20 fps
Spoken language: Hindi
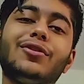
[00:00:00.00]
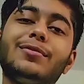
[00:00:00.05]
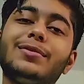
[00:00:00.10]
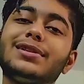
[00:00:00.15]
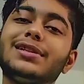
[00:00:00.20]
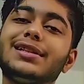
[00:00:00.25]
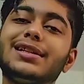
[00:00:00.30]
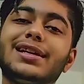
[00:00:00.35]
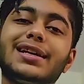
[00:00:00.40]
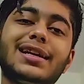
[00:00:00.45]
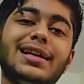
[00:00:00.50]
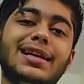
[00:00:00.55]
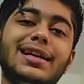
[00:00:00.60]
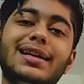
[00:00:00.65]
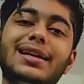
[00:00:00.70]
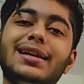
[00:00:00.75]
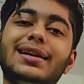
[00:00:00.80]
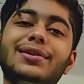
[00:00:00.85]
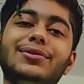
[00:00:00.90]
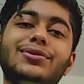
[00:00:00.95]
नौ बजे तक
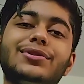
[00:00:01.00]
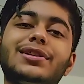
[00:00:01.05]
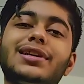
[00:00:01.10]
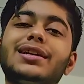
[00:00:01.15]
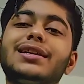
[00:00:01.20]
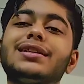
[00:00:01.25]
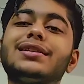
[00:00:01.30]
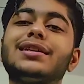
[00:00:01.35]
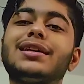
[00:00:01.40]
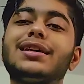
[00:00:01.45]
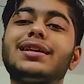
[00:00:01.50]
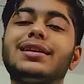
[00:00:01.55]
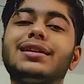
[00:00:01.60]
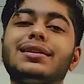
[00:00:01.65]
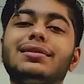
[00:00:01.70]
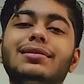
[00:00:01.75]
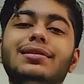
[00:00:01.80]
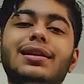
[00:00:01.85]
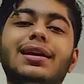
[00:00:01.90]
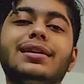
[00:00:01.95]
एंट्री हो जानी चाहिए
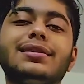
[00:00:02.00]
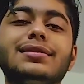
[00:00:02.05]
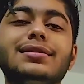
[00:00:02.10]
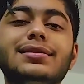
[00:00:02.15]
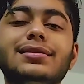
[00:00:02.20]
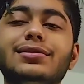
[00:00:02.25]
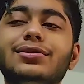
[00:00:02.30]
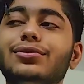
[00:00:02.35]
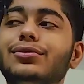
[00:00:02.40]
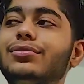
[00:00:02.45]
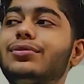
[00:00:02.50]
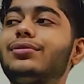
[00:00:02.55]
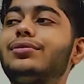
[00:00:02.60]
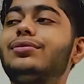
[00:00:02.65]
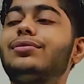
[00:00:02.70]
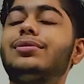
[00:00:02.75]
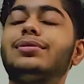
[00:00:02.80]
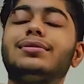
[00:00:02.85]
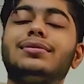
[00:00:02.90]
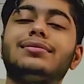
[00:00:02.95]
लास्ट तो
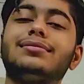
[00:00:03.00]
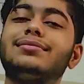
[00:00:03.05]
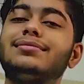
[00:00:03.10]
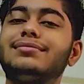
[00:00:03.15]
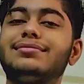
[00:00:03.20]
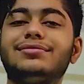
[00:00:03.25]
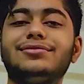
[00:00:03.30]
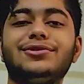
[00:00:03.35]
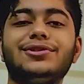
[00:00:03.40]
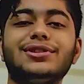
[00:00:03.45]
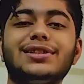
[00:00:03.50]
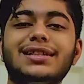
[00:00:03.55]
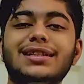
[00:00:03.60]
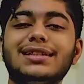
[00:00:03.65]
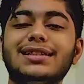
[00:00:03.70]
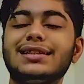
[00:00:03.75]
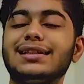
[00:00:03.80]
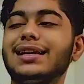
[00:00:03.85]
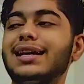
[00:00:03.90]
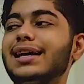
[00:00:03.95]
वो
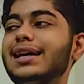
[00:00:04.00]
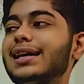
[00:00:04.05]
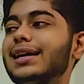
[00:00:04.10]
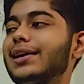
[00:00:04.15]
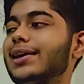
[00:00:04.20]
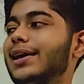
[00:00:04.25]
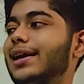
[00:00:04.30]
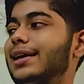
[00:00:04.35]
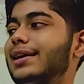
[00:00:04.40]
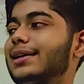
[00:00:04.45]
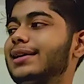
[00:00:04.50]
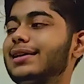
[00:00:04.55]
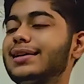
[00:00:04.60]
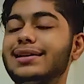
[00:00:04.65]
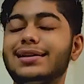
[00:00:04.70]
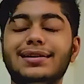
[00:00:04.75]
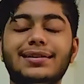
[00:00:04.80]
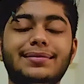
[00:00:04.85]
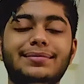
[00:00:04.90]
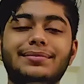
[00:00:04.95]
चीज़ है एंड
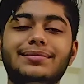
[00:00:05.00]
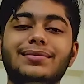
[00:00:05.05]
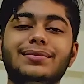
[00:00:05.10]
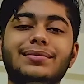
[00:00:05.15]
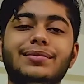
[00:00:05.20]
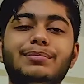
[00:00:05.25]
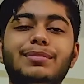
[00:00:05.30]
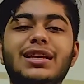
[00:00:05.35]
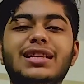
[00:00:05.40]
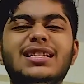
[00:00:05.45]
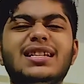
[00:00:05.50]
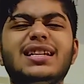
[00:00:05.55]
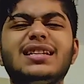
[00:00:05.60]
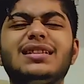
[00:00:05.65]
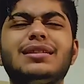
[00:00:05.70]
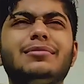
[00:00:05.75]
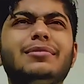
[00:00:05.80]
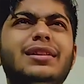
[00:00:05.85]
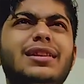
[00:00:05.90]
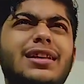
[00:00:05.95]
पीजी ये
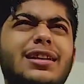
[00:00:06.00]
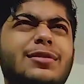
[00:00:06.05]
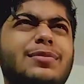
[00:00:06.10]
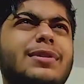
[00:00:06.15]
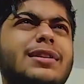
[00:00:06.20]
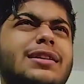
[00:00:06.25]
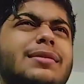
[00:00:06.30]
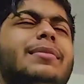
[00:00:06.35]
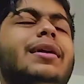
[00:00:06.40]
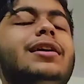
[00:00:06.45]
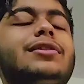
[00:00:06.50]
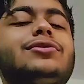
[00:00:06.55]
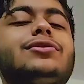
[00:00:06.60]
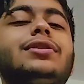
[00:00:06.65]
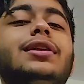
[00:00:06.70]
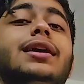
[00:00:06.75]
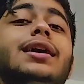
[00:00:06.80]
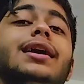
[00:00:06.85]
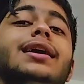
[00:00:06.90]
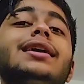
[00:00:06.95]
सब में दस बजे मैक्स
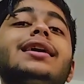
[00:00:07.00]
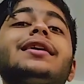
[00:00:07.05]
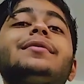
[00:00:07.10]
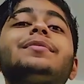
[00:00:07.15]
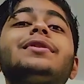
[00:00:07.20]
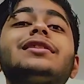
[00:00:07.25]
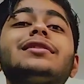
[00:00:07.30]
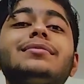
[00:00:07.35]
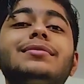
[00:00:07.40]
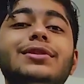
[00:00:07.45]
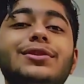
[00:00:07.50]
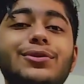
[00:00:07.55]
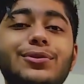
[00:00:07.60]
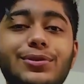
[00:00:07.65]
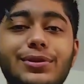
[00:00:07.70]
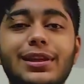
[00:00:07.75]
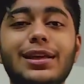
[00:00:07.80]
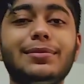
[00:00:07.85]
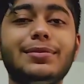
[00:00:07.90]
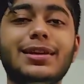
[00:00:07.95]
होता है कई कई पीजी में तो
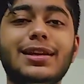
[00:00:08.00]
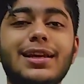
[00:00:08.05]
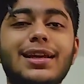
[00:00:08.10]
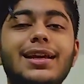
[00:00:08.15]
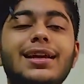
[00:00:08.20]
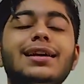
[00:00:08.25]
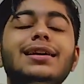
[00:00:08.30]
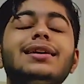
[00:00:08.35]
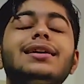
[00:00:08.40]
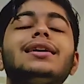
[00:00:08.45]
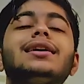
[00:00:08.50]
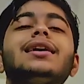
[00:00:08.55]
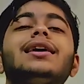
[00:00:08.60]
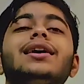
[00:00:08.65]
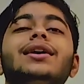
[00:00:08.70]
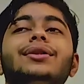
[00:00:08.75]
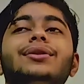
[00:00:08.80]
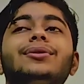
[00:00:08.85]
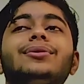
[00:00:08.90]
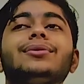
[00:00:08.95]
होता भी नहीं है
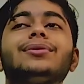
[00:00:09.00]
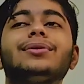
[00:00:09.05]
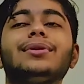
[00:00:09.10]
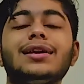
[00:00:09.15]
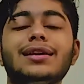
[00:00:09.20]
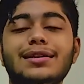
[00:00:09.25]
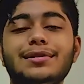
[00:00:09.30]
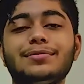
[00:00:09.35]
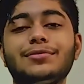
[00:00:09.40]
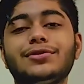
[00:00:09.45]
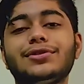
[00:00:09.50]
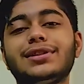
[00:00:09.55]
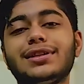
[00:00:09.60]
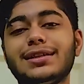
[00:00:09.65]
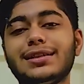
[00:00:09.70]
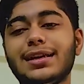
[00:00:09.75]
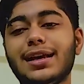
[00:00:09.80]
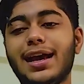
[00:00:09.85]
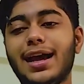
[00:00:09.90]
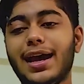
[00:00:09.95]
तो ये सब कुछ
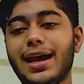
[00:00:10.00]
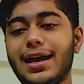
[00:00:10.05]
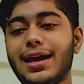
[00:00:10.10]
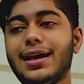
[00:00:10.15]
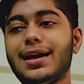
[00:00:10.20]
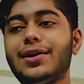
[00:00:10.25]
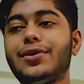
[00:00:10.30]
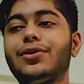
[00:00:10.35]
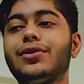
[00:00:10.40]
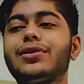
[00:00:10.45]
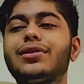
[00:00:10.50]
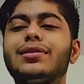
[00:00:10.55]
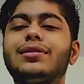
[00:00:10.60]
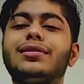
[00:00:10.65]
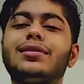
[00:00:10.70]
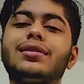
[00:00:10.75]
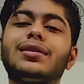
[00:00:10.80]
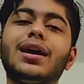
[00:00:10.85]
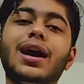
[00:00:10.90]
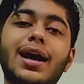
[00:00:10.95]
चीज़ें हैं और
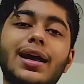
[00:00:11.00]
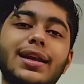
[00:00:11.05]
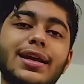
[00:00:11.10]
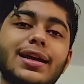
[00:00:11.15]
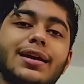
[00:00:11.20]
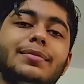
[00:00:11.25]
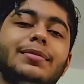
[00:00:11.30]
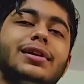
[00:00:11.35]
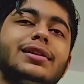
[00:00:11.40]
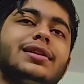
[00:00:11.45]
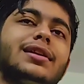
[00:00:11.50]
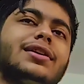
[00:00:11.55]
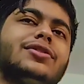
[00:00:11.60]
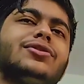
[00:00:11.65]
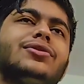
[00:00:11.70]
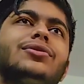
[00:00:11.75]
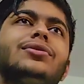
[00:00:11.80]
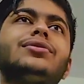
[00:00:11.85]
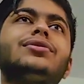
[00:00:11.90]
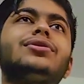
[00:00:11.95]
खाने का बात रहा
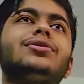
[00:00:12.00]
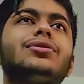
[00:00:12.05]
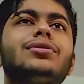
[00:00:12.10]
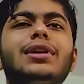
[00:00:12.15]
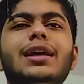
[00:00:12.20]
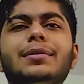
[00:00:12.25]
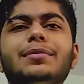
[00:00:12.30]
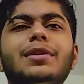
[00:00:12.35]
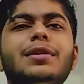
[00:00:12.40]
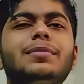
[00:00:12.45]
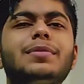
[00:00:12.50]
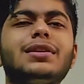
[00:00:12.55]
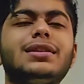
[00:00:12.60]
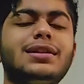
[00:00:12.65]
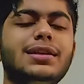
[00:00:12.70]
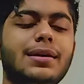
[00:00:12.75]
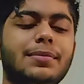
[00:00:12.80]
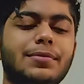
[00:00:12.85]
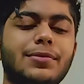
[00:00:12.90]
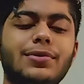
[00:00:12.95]
तो दो टाइप के
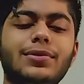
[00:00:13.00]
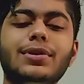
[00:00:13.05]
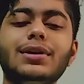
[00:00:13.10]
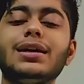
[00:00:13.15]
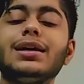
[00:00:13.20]
पीजी आपको